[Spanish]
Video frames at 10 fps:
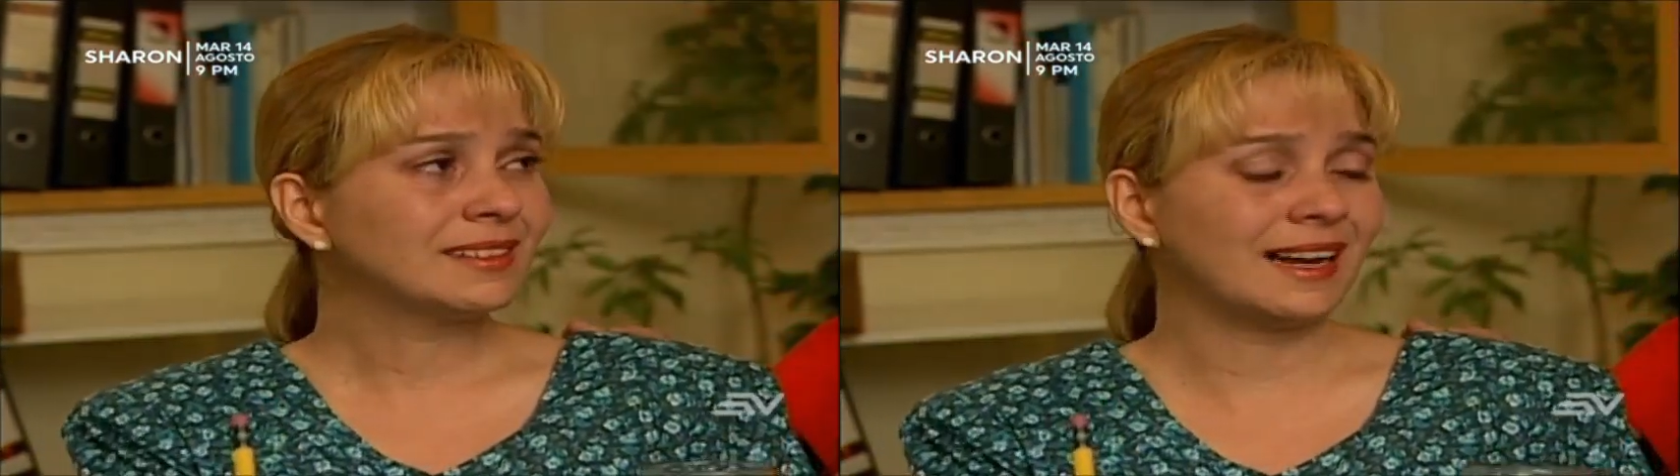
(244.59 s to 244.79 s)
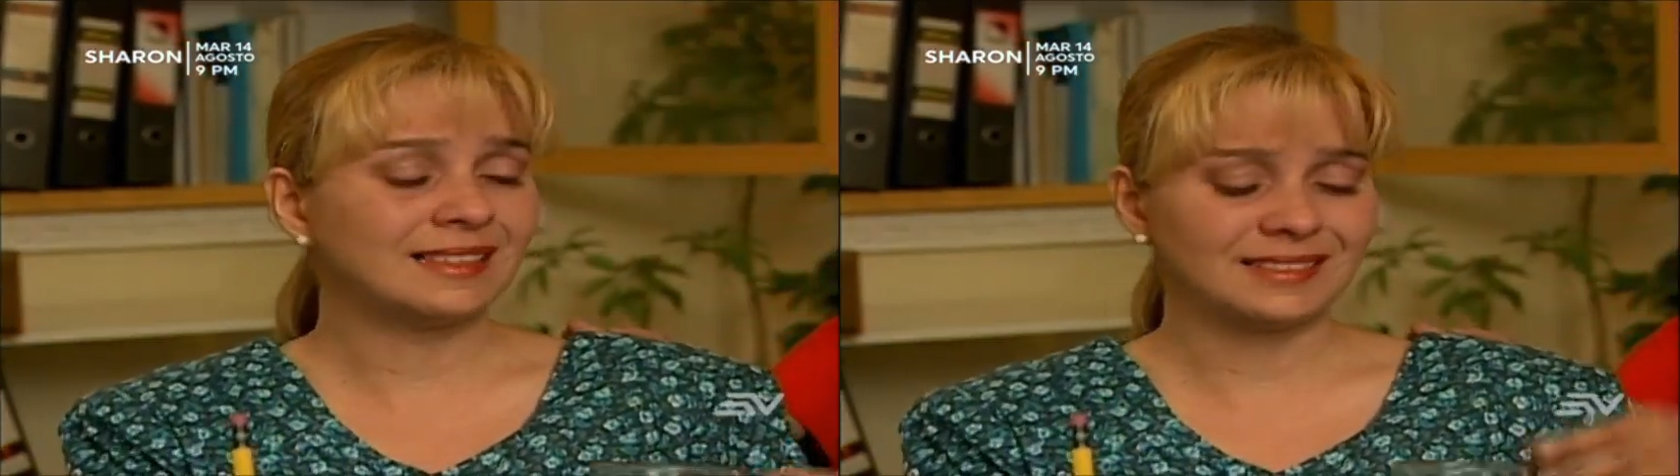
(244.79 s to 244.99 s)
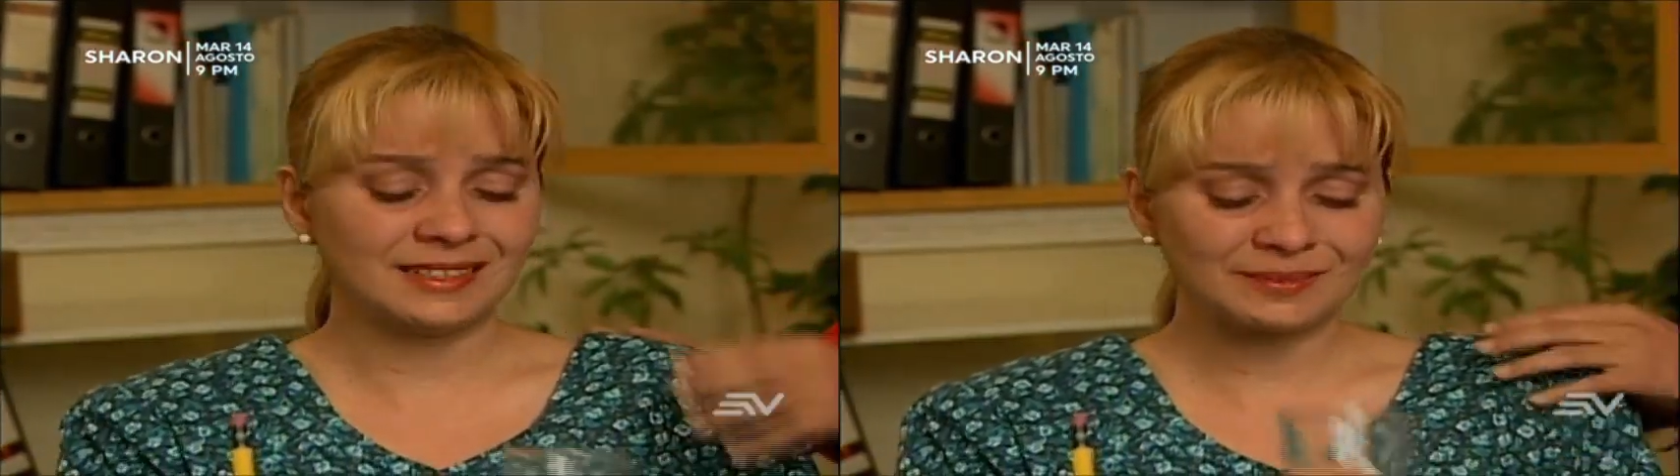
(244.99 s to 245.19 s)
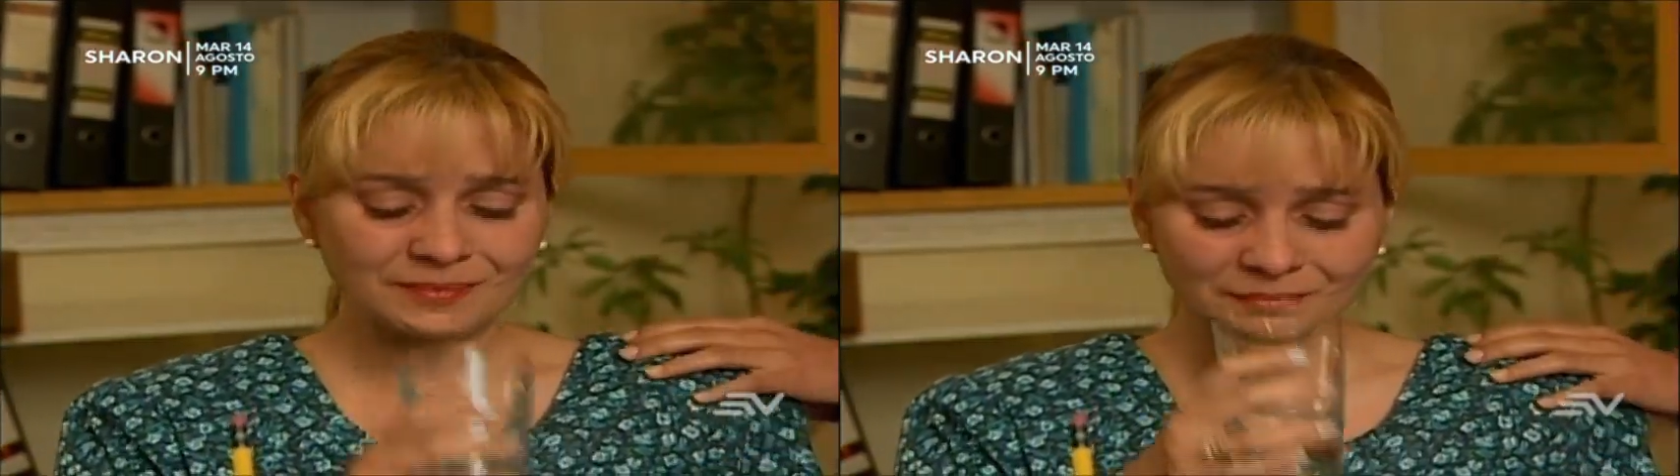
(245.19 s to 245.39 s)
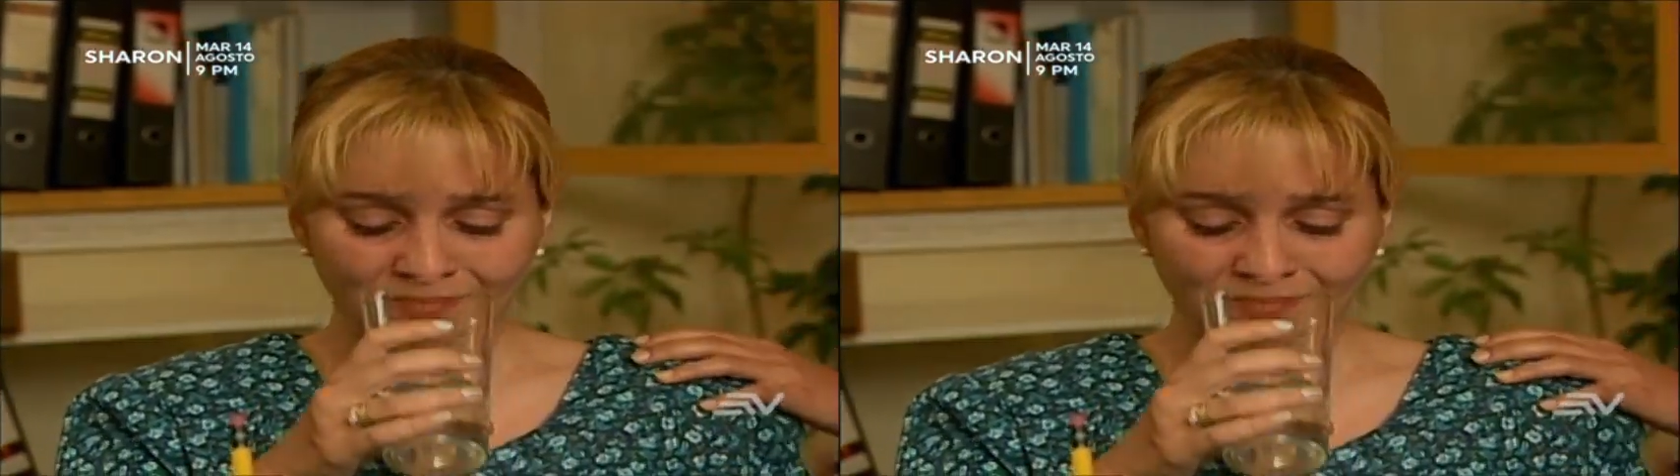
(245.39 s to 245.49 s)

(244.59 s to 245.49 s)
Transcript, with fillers: Gracias.